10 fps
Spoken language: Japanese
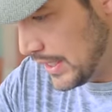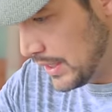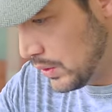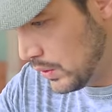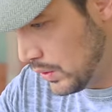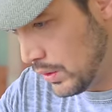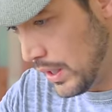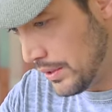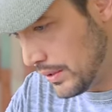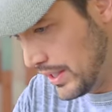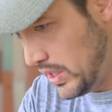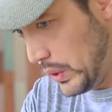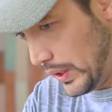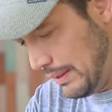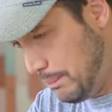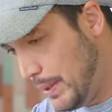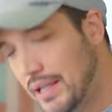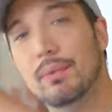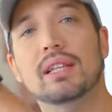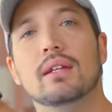金のレシートがいっぱい
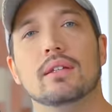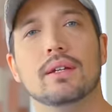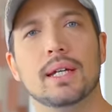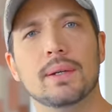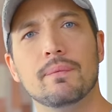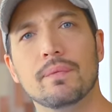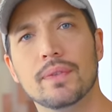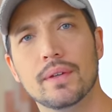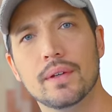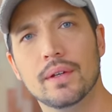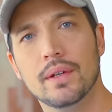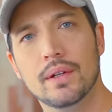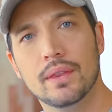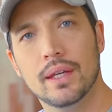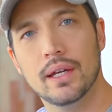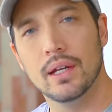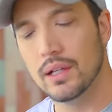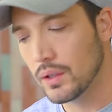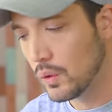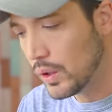溜まってるんだよね。
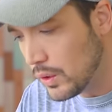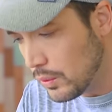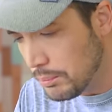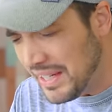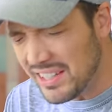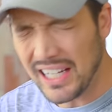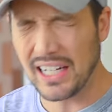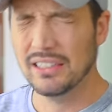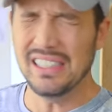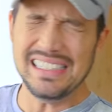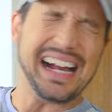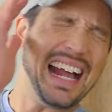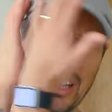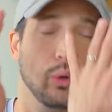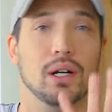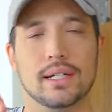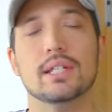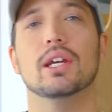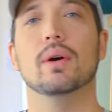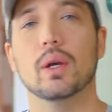でこれを見るだけでうわーって怖く
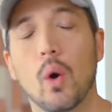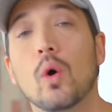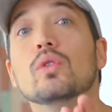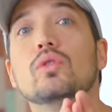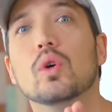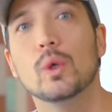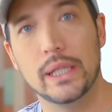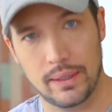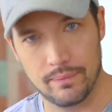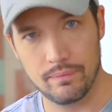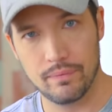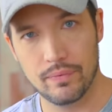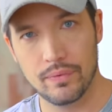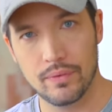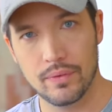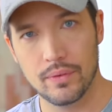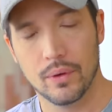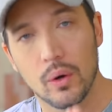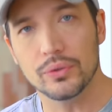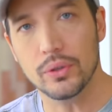なっちゃうわけよ。本当
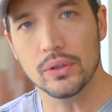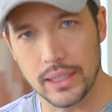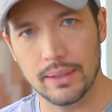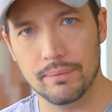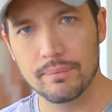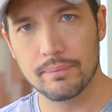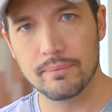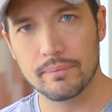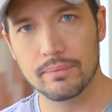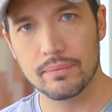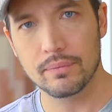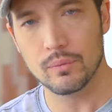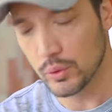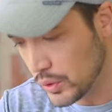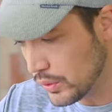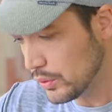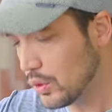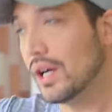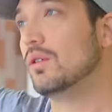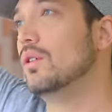にもうその
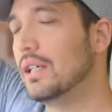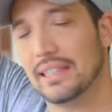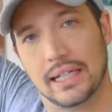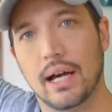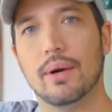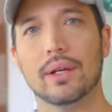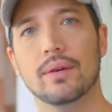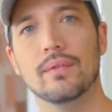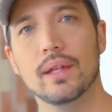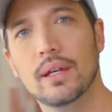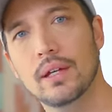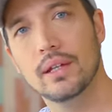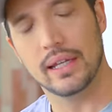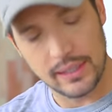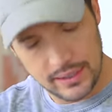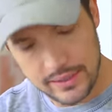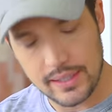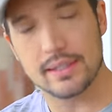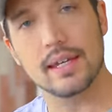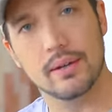ドラゴンがでっかいわけよ。いい
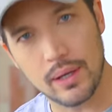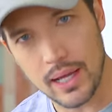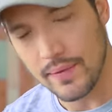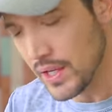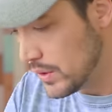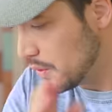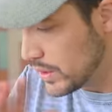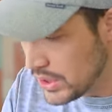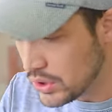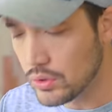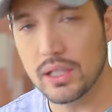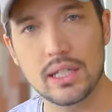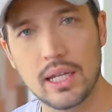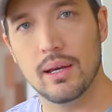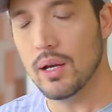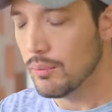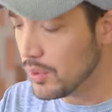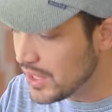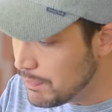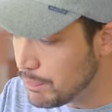先生はそこに一緒にいて
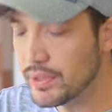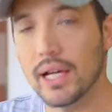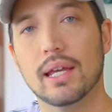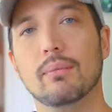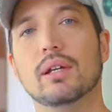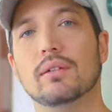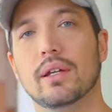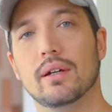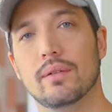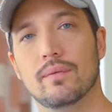もう1分だけ見るんだ